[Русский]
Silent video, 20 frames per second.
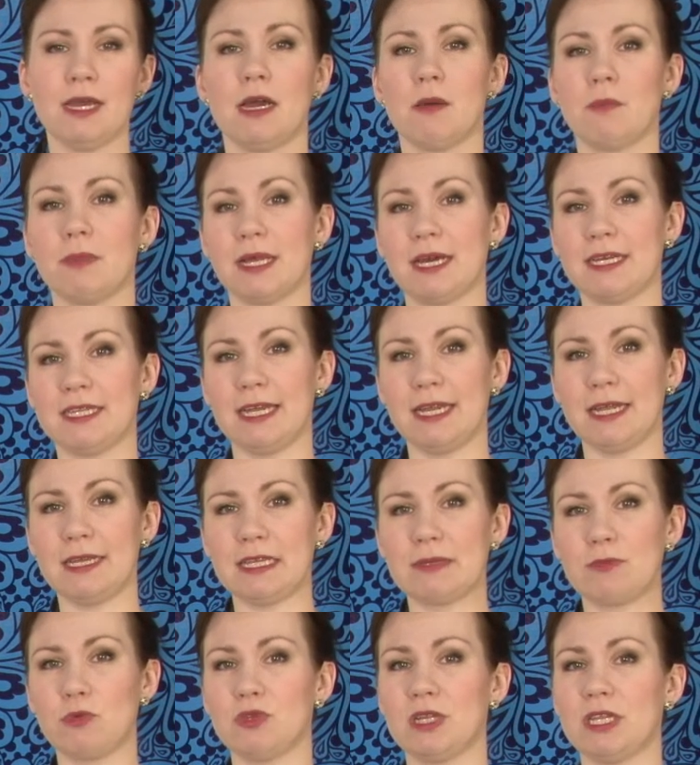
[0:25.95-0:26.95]
Благодаря
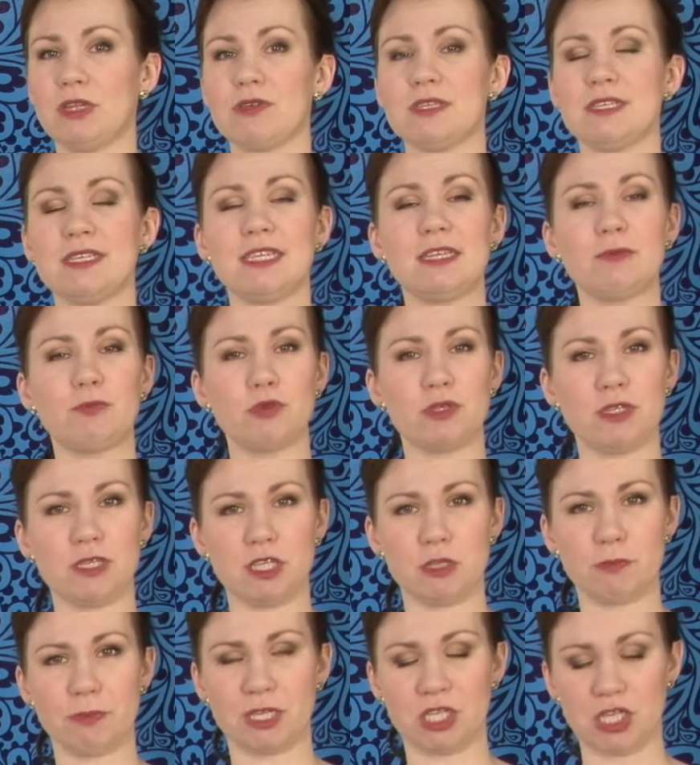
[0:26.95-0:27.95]
этому удалось не
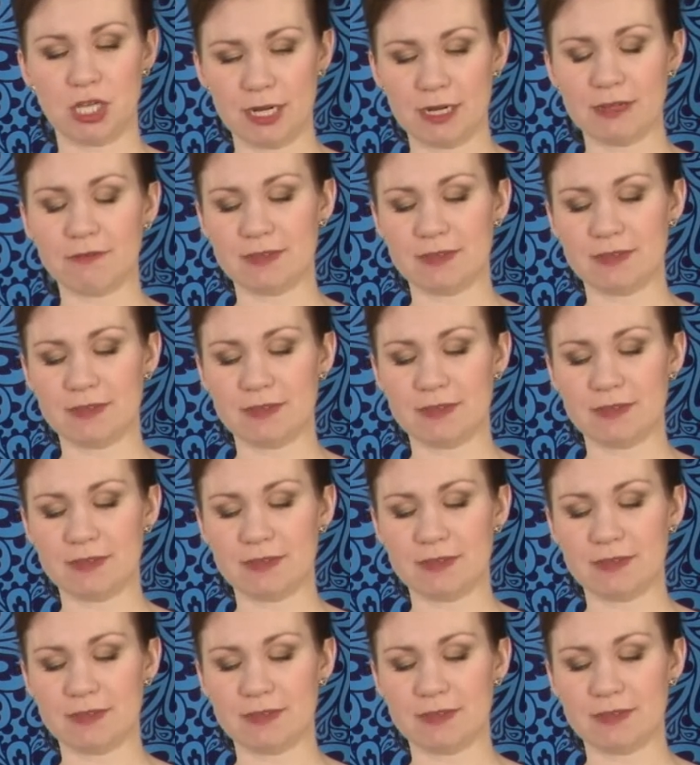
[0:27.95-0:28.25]
допустить пожара,